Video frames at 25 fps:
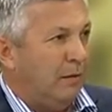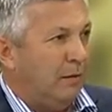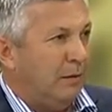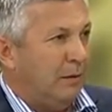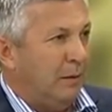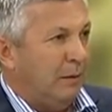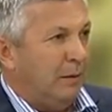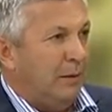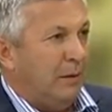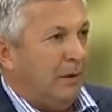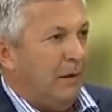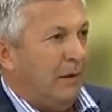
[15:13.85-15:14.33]

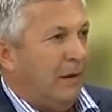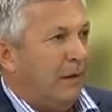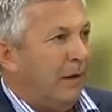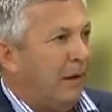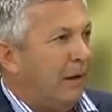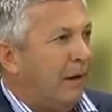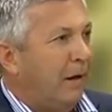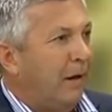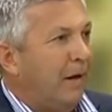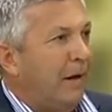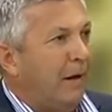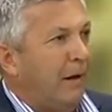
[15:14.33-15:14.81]
estaba
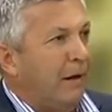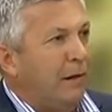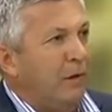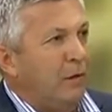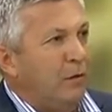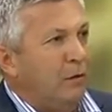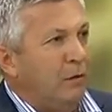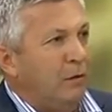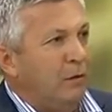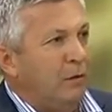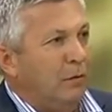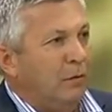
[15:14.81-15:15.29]

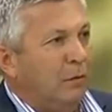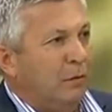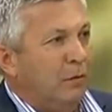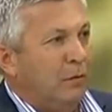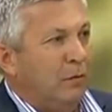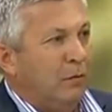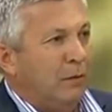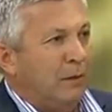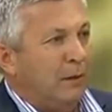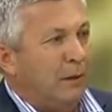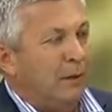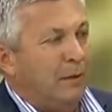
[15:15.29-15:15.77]
arrancando
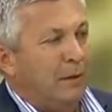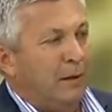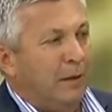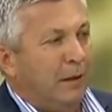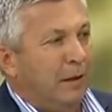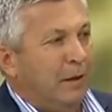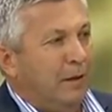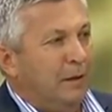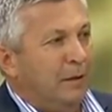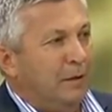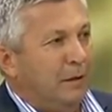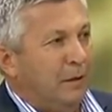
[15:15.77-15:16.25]
o estaba en
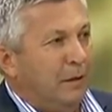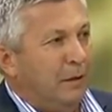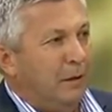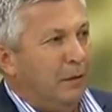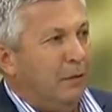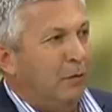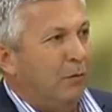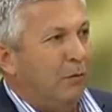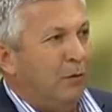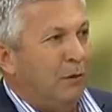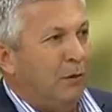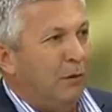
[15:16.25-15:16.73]
el
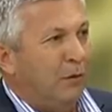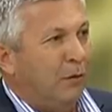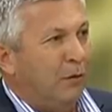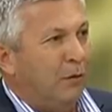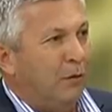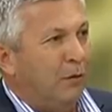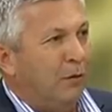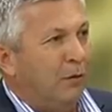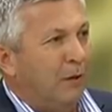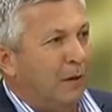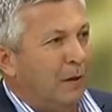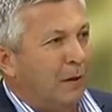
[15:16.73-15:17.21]
liceo
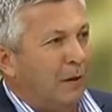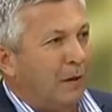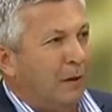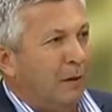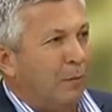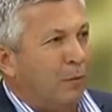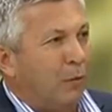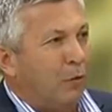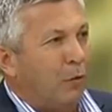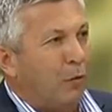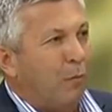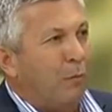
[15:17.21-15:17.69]
cuando
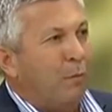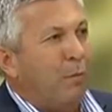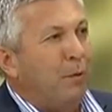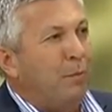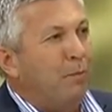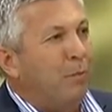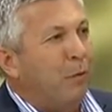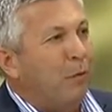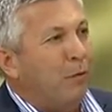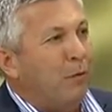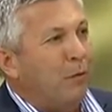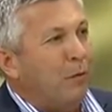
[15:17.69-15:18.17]
digamos,
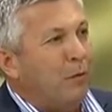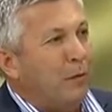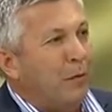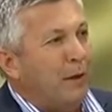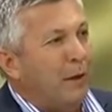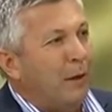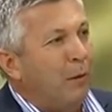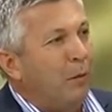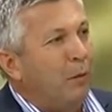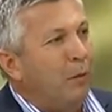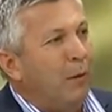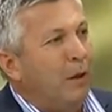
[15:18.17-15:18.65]
rompimos con
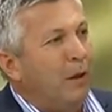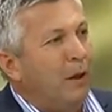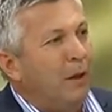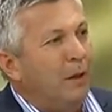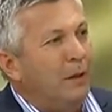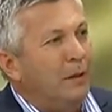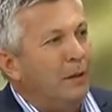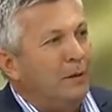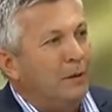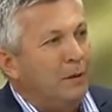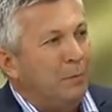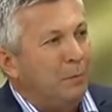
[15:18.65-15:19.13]

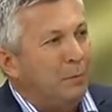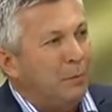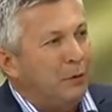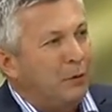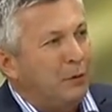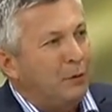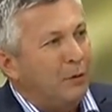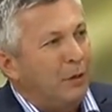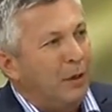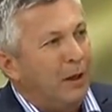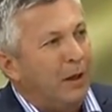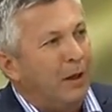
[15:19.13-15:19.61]
Taiwán y se
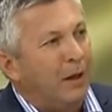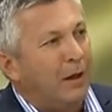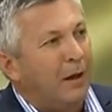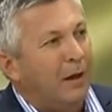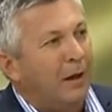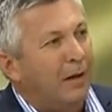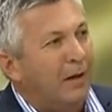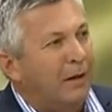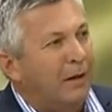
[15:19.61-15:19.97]
empezó la...